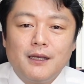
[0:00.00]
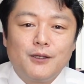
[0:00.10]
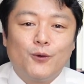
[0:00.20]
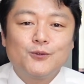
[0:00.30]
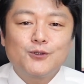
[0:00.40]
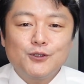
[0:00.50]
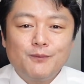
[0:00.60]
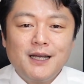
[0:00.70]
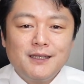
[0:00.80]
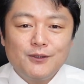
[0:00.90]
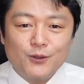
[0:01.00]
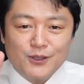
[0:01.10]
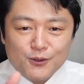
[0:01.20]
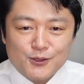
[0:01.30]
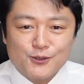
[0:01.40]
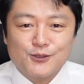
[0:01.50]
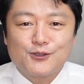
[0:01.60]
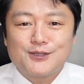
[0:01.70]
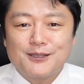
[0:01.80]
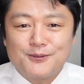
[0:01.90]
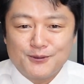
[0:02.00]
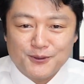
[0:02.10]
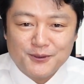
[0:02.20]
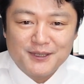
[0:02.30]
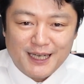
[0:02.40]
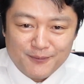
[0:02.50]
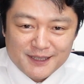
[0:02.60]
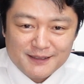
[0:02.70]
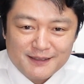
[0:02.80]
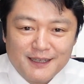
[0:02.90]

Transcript: 40万人の命を救ったということになります